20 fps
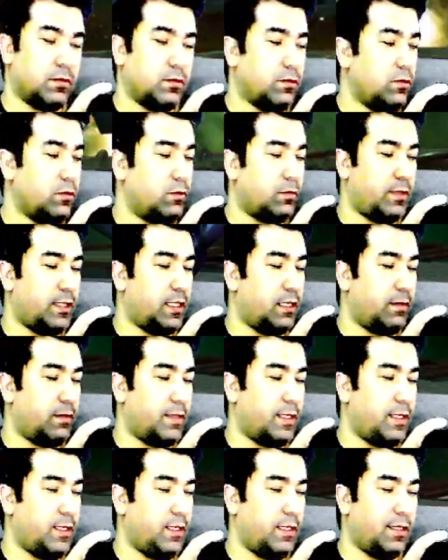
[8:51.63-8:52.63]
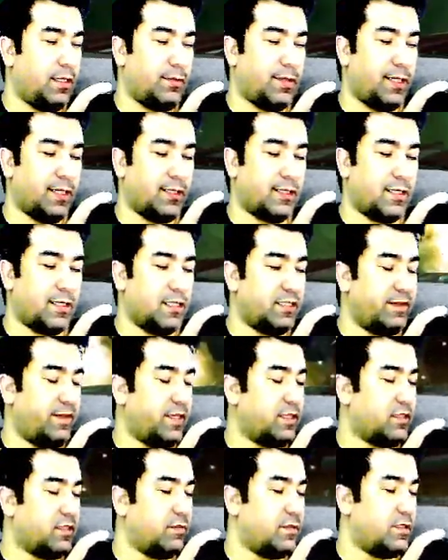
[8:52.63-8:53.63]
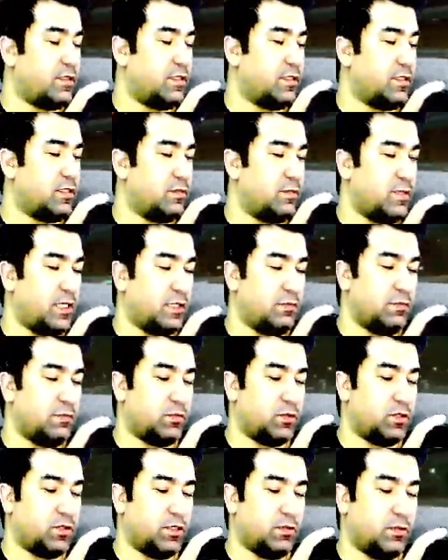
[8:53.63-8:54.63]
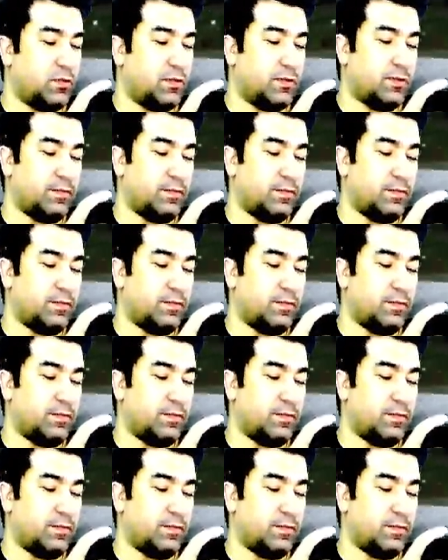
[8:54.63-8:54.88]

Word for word: Ya baya baya devir attı. Az evvel attırmaya çalıştığımda atmamıştı ama.